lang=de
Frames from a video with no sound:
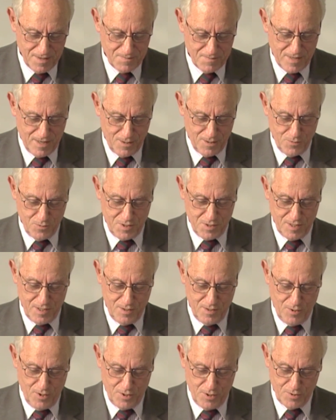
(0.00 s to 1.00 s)
darunter
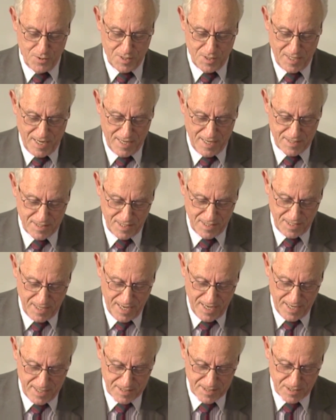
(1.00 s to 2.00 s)
39
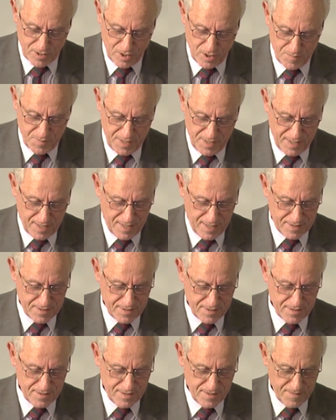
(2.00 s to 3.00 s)

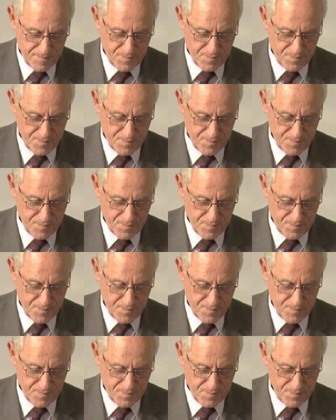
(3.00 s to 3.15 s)
Erstkommunikanten.